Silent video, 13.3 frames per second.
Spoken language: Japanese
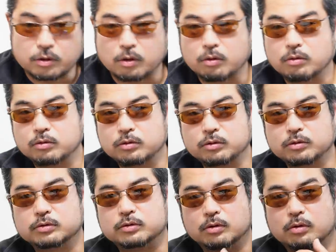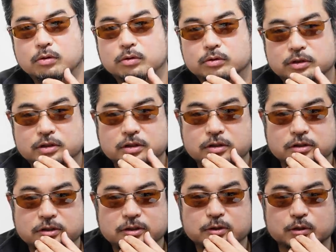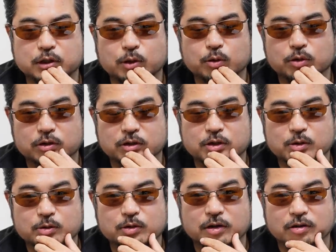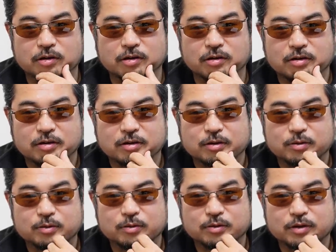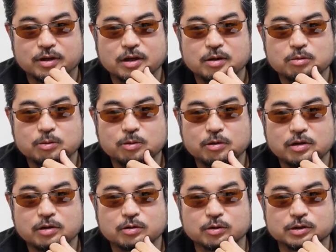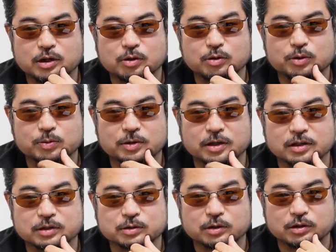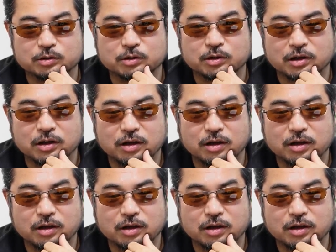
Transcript: シャオユーの シージー のシャオユーに似てるんだよね。そう、うん、ゲームモデルのシャオユーみたいな人がいるよね。